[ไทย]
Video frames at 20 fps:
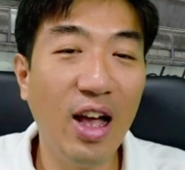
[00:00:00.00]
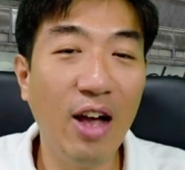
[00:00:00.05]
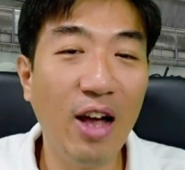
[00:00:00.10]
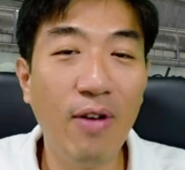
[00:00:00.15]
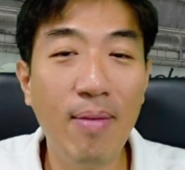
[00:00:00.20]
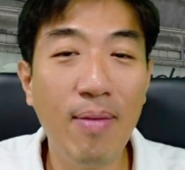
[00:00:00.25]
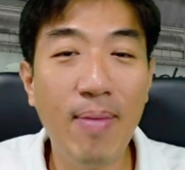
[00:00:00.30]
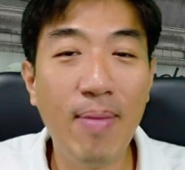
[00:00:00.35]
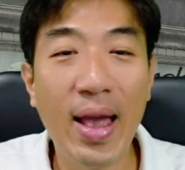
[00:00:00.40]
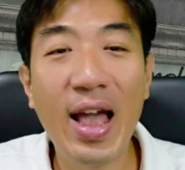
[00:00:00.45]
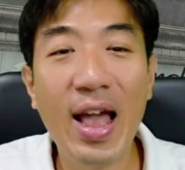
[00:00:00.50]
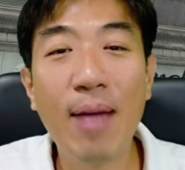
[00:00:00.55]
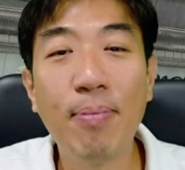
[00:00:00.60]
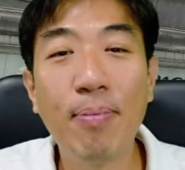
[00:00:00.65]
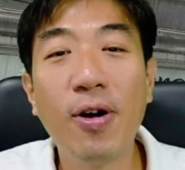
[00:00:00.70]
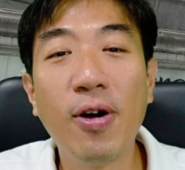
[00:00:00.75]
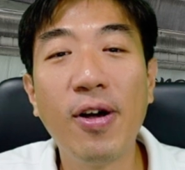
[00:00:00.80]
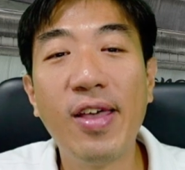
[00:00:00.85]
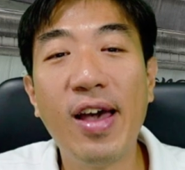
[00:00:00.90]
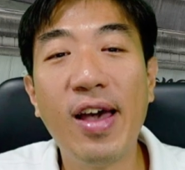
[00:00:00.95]
เอาไว้แบ็กอั
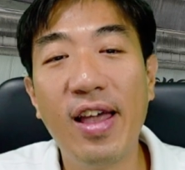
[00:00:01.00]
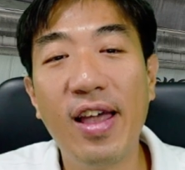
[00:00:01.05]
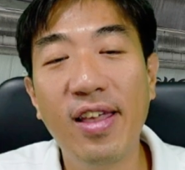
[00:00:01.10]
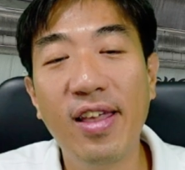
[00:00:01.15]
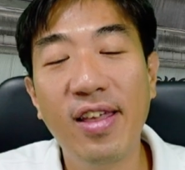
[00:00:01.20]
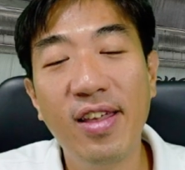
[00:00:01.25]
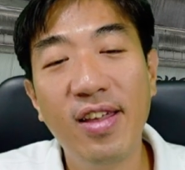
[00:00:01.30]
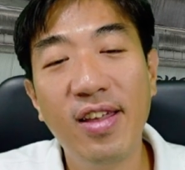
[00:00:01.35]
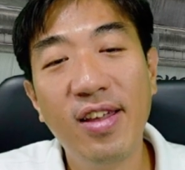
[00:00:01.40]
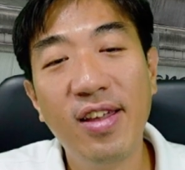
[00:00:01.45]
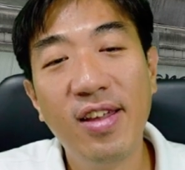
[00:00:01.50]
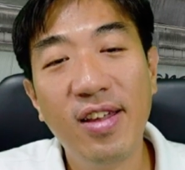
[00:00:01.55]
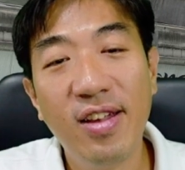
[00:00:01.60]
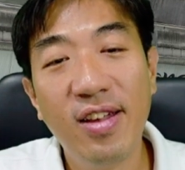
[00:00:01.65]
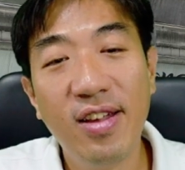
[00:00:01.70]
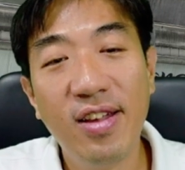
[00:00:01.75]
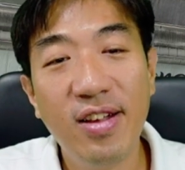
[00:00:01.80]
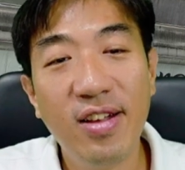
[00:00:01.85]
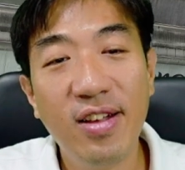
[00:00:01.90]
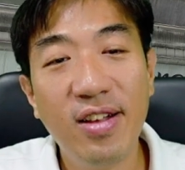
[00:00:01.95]
พก็ได้
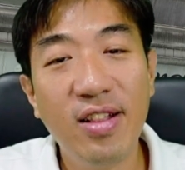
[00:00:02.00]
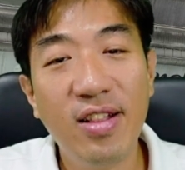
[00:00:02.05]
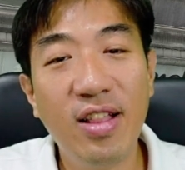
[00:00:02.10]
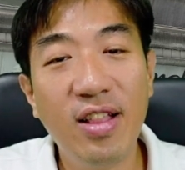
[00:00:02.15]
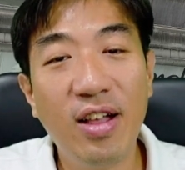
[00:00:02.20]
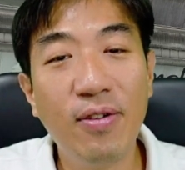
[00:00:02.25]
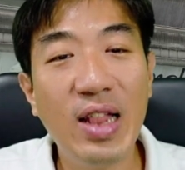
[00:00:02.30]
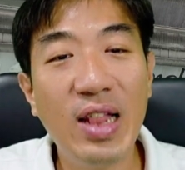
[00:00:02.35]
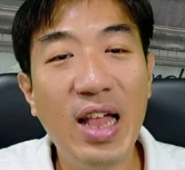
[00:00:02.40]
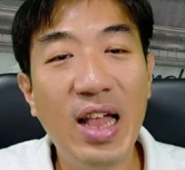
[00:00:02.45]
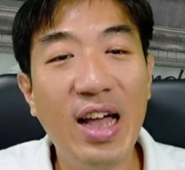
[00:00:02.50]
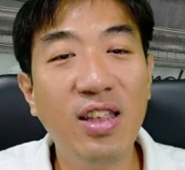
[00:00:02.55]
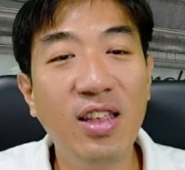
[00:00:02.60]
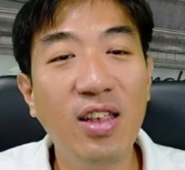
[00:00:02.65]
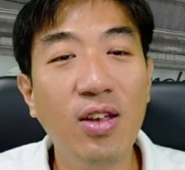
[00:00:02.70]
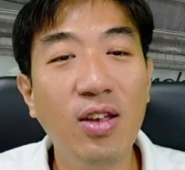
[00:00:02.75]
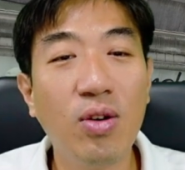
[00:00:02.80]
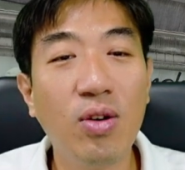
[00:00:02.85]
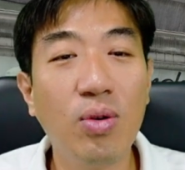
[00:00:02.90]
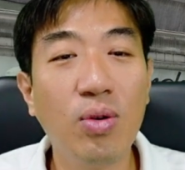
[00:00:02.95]
แล้วเวลา
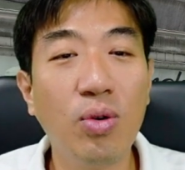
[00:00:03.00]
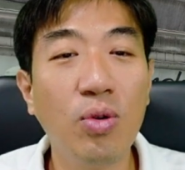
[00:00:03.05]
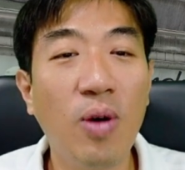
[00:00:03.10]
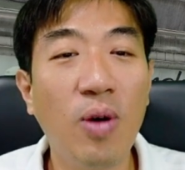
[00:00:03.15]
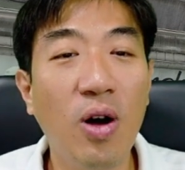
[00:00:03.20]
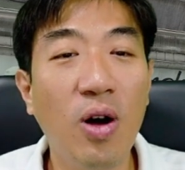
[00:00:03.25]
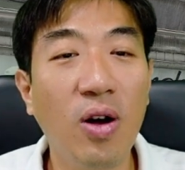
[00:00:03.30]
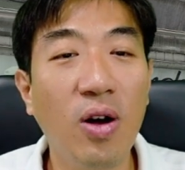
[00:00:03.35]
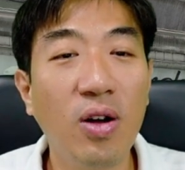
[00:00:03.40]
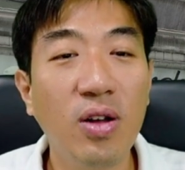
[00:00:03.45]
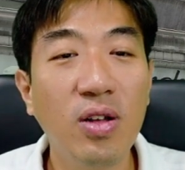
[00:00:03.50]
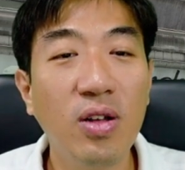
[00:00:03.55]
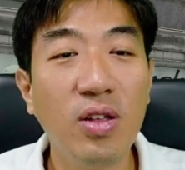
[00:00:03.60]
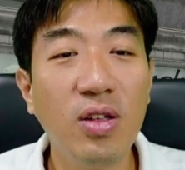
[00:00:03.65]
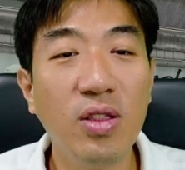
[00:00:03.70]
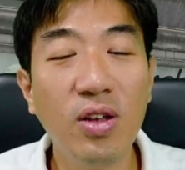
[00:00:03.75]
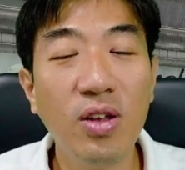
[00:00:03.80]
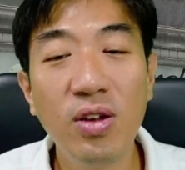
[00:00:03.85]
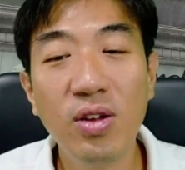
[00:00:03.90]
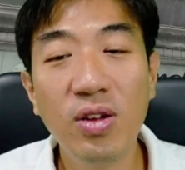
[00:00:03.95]
ที่ครูบอก
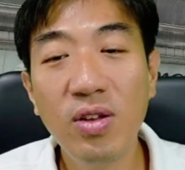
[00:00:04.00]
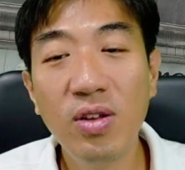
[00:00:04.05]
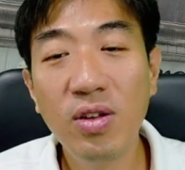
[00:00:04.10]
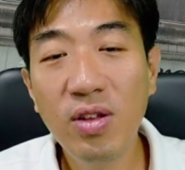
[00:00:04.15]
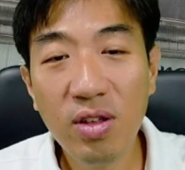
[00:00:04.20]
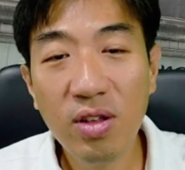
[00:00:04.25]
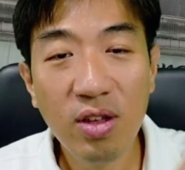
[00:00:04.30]
หนึ่ง